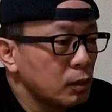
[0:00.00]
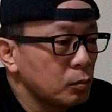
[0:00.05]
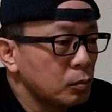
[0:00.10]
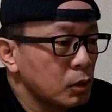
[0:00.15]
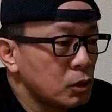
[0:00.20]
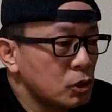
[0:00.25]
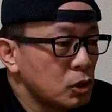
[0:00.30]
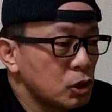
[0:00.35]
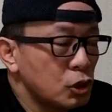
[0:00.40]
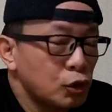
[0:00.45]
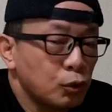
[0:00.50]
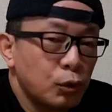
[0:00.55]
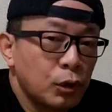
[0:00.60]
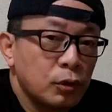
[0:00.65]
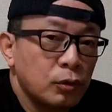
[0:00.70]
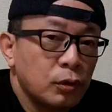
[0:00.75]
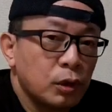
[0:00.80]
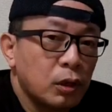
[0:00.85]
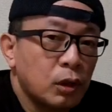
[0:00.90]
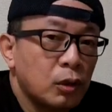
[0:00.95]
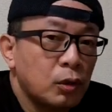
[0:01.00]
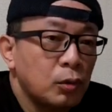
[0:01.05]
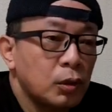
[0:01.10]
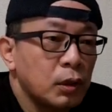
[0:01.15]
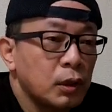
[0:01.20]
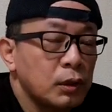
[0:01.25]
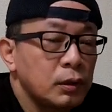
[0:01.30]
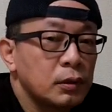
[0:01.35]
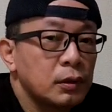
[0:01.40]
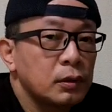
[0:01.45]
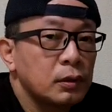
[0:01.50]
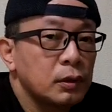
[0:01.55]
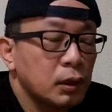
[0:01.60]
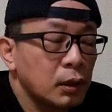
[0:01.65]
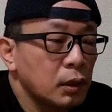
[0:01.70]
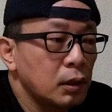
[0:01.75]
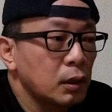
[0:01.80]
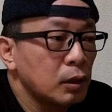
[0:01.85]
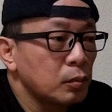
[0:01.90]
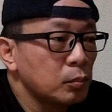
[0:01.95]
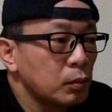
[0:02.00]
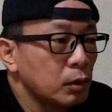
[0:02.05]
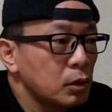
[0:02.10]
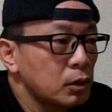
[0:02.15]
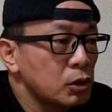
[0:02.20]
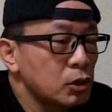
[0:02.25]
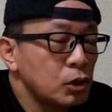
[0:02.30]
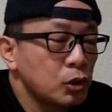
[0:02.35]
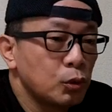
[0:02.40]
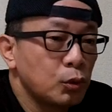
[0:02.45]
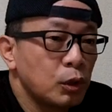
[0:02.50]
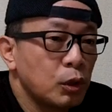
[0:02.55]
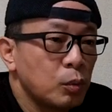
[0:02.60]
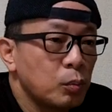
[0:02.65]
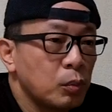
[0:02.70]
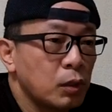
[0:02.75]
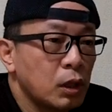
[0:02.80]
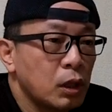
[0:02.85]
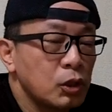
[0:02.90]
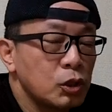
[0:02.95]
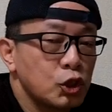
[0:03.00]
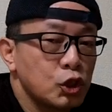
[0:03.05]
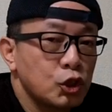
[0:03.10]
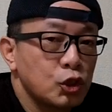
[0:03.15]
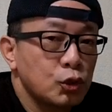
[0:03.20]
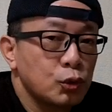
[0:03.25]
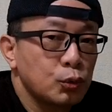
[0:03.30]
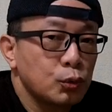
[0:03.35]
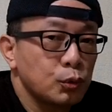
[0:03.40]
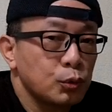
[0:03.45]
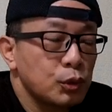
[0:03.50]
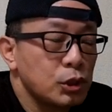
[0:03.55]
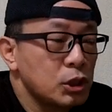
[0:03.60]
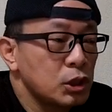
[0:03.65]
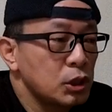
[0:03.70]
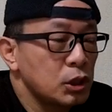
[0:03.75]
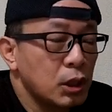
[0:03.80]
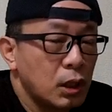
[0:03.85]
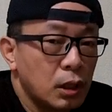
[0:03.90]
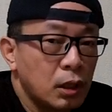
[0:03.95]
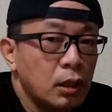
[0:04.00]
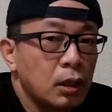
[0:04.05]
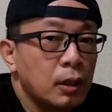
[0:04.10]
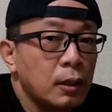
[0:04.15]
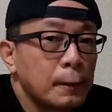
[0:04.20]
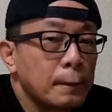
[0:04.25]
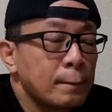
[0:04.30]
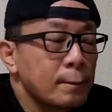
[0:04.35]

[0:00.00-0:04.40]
まあ、父親と母親がいてて、まあ、父親はまあ81で、